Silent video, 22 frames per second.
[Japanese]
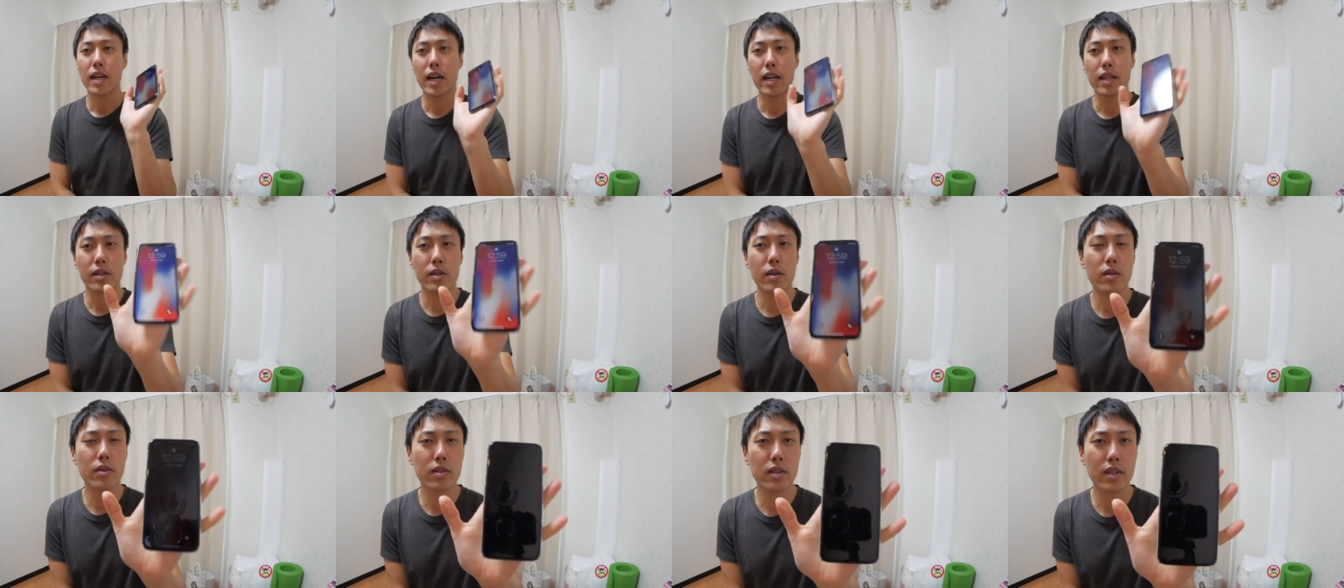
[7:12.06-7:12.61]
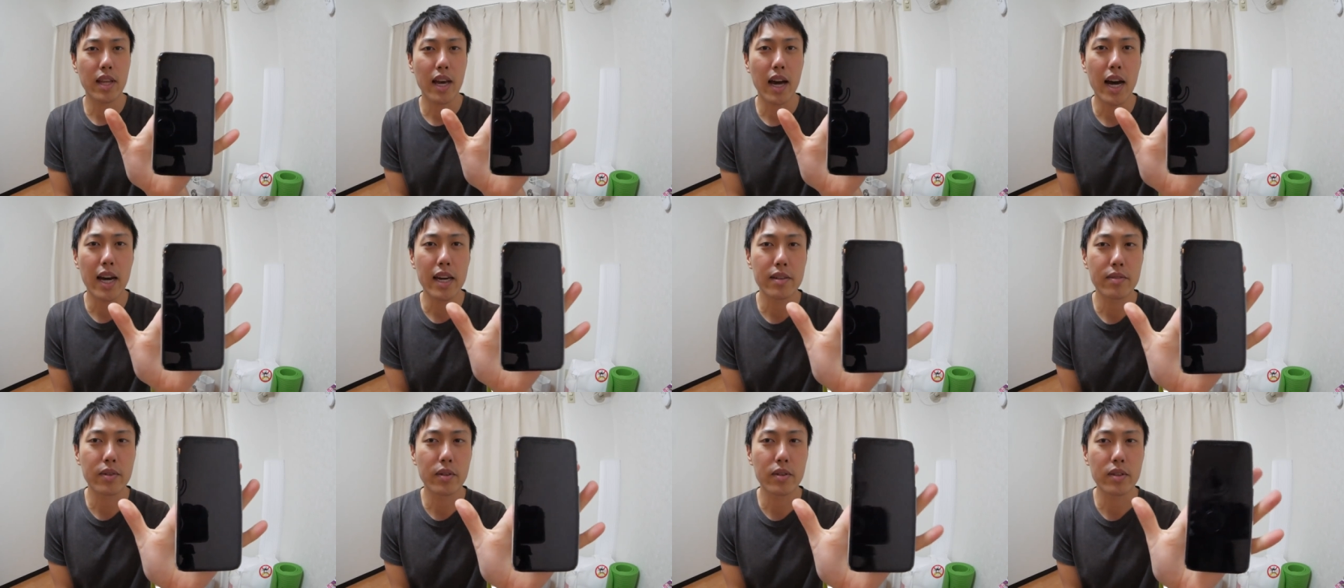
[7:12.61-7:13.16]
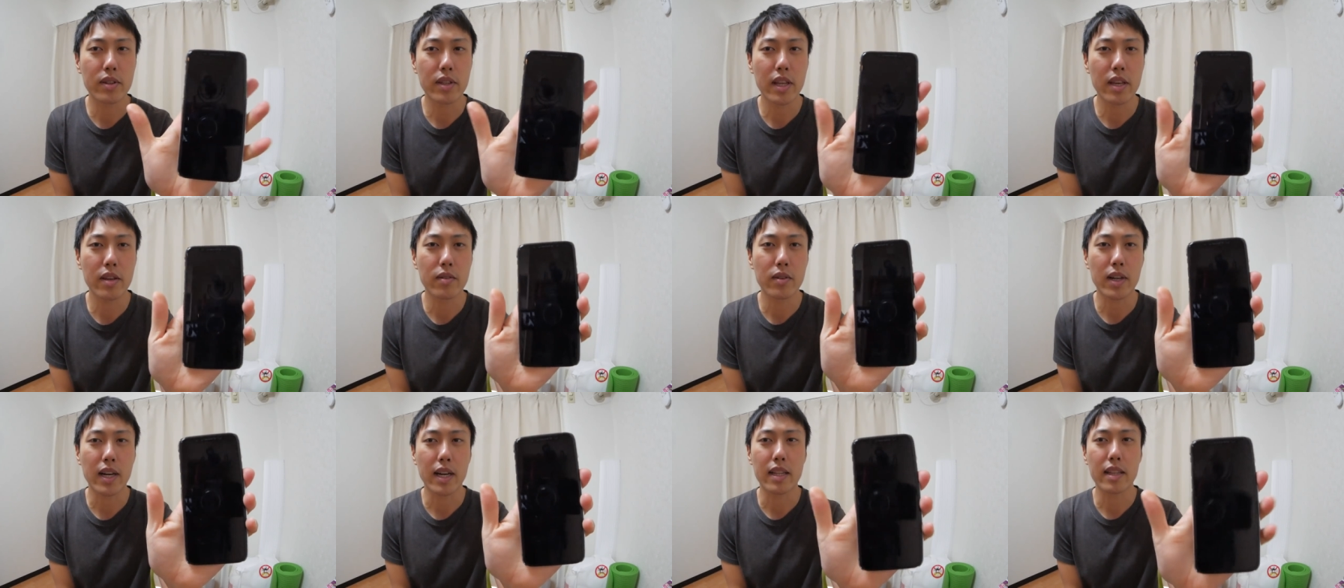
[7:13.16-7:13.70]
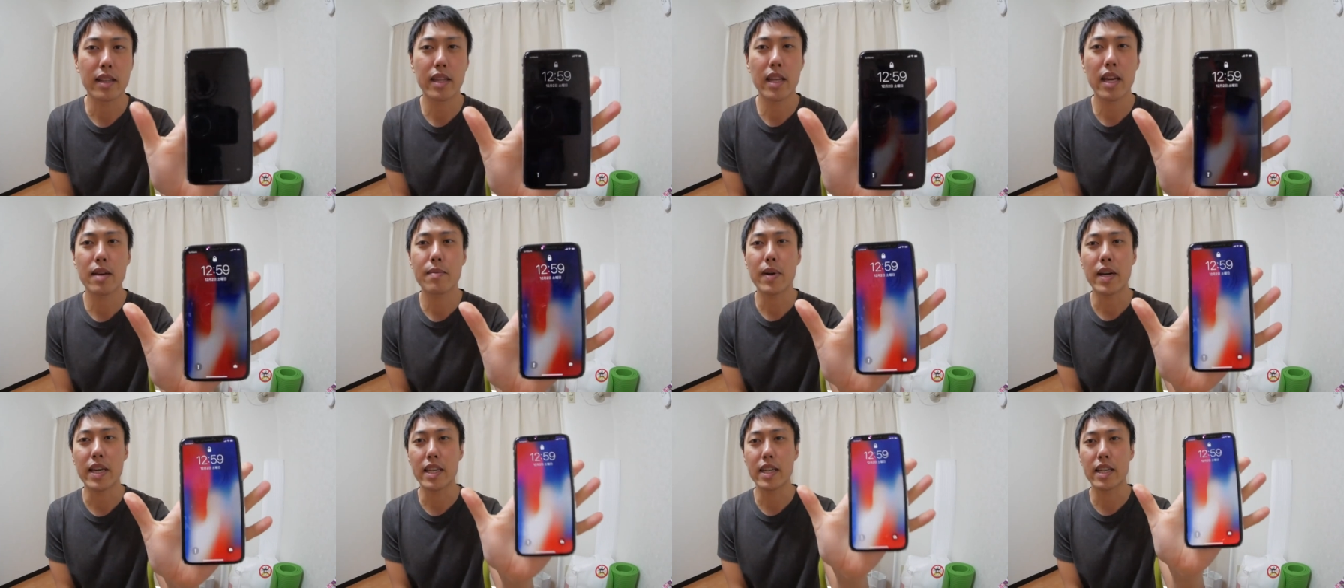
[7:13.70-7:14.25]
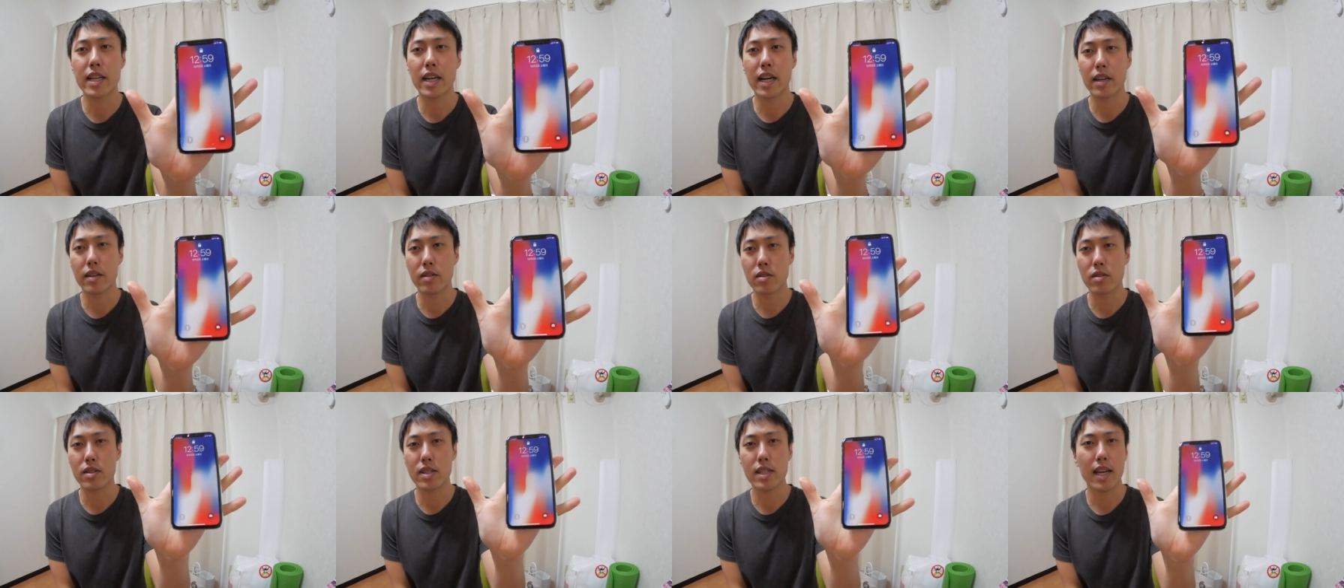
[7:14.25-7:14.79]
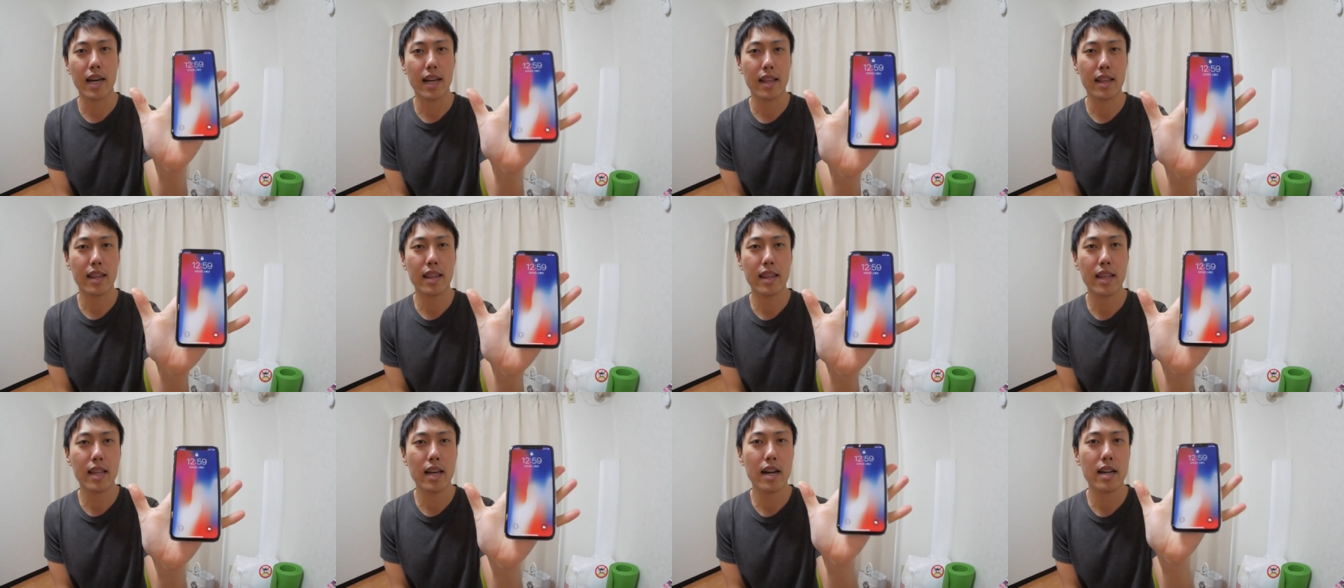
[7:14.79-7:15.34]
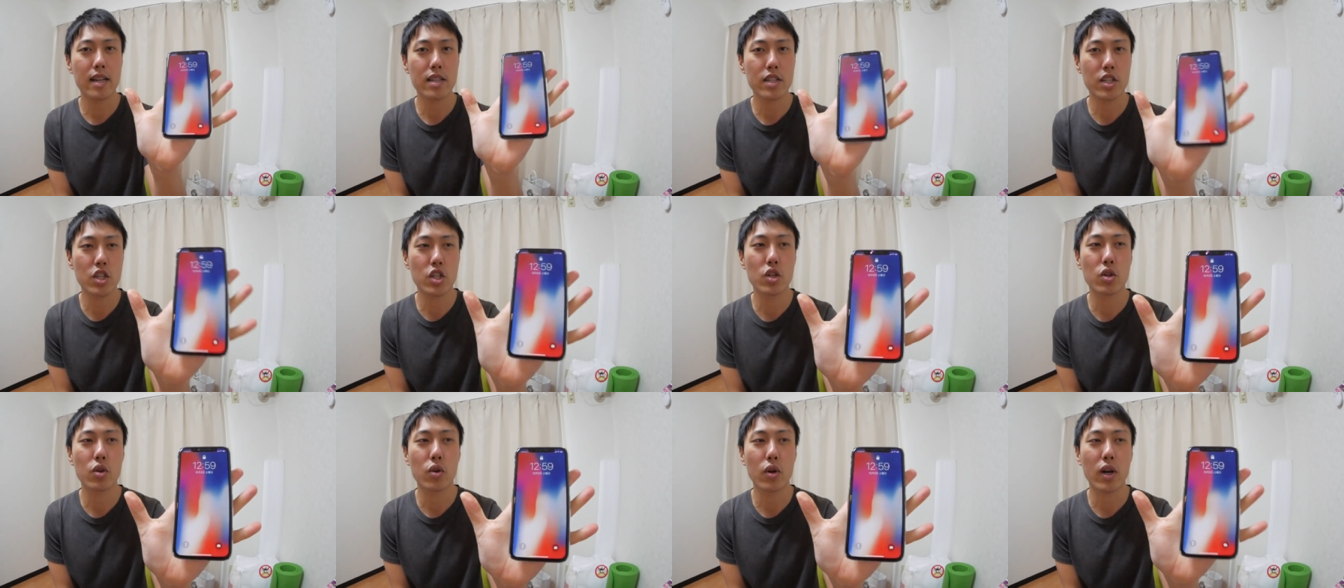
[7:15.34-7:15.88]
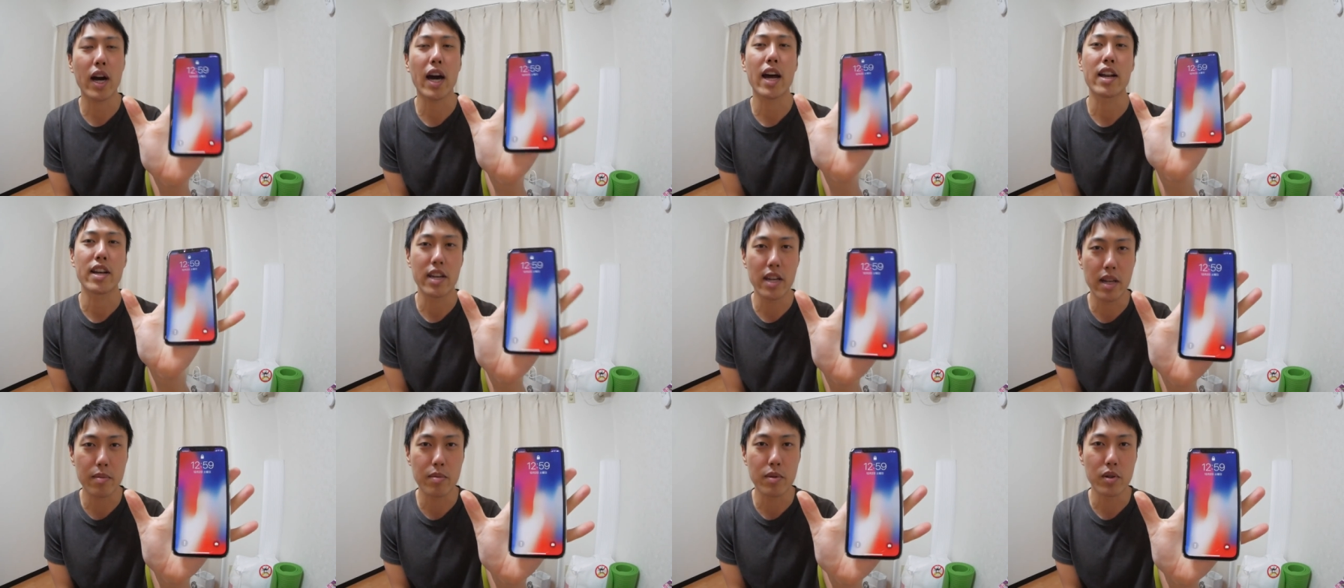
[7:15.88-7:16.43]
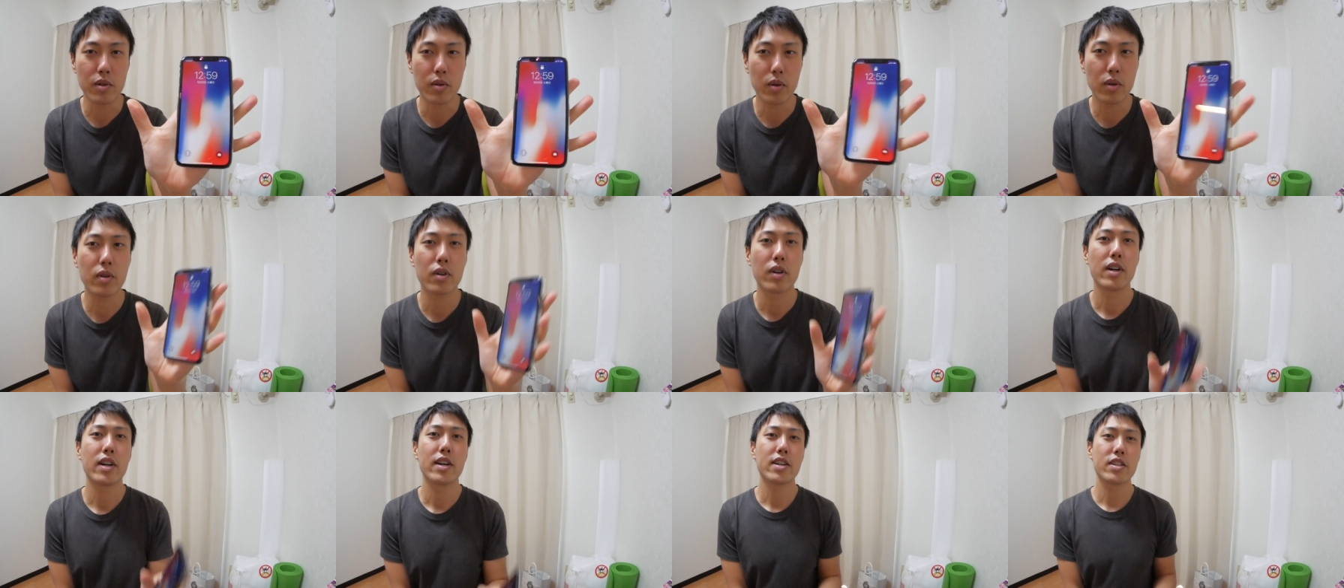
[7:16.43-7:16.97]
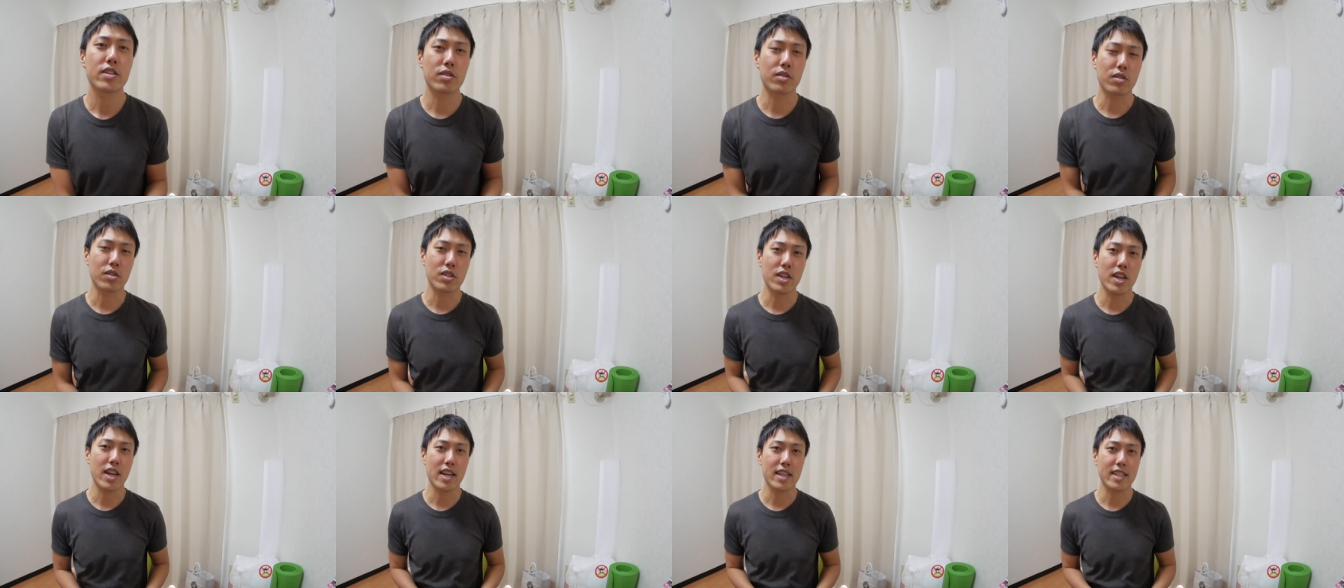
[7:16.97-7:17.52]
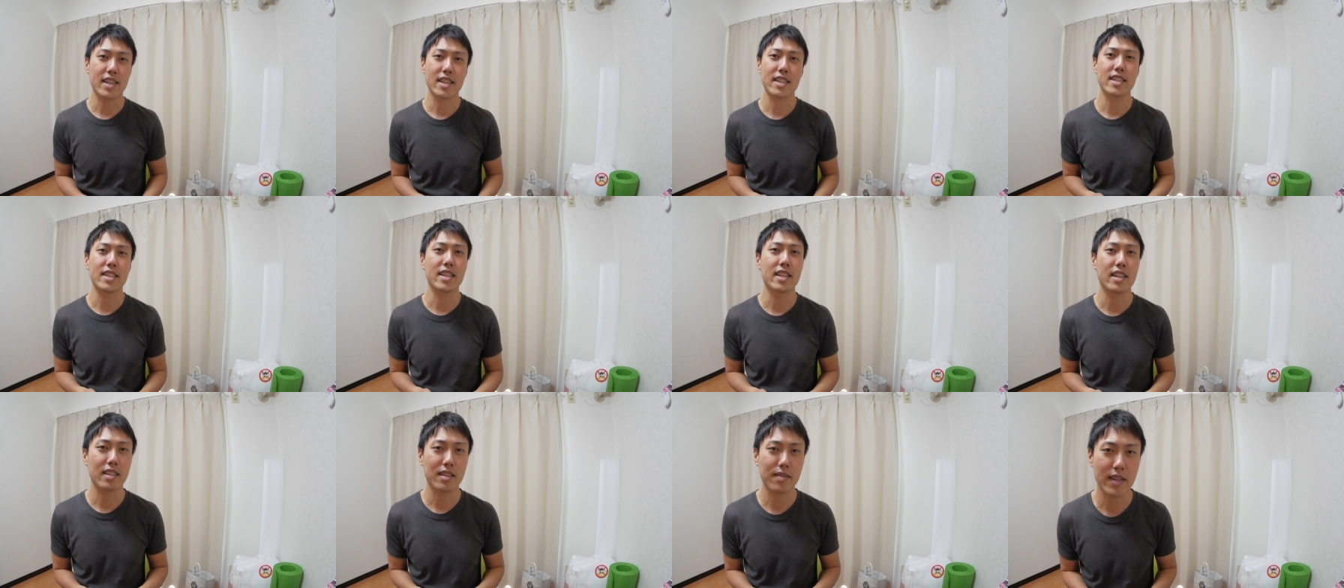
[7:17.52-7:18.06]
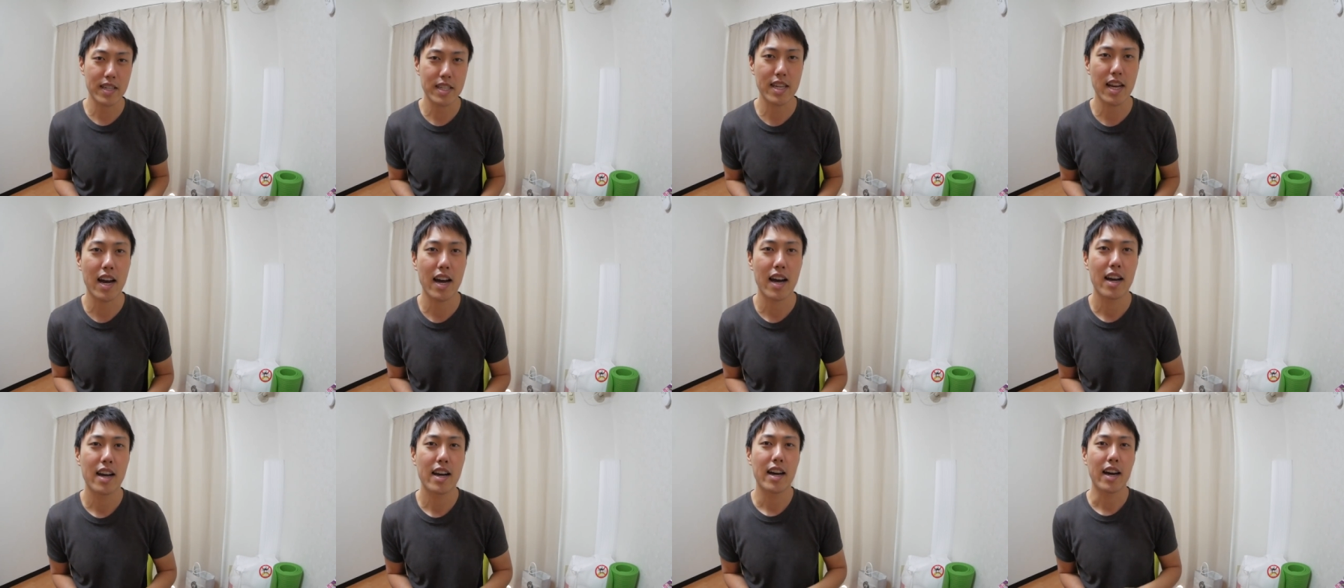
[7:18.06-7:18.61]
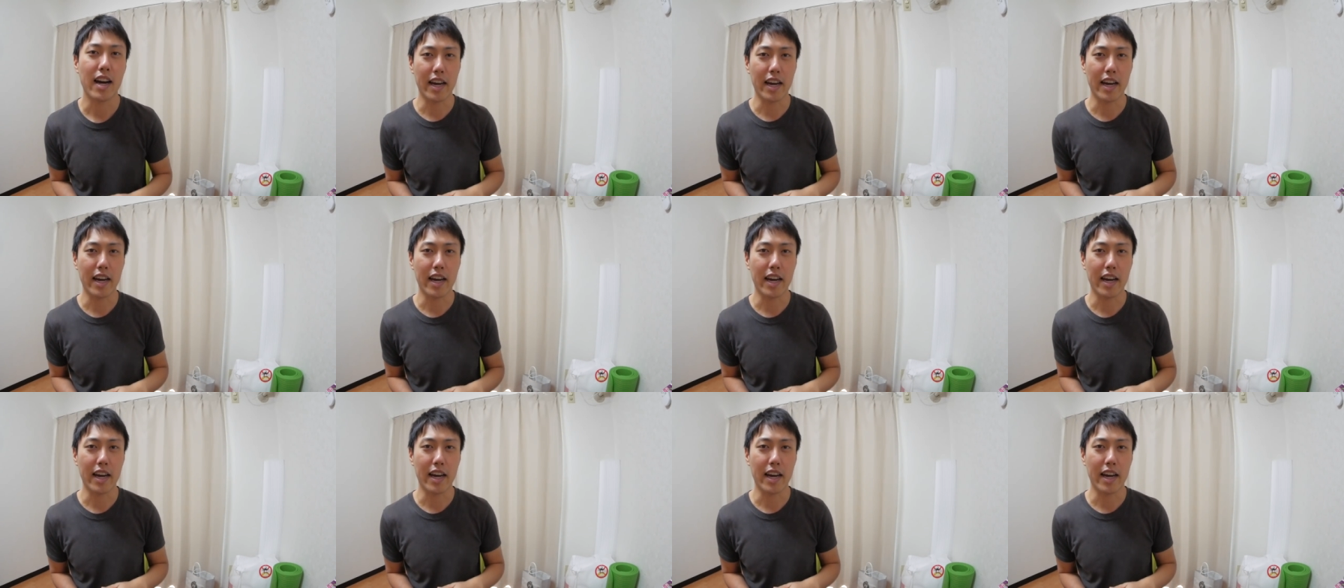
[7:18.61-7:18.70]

はい。ということで iPhone X を買って、まあ1ヶ月使った使用感レビューをちょっとシェアさせていただきました。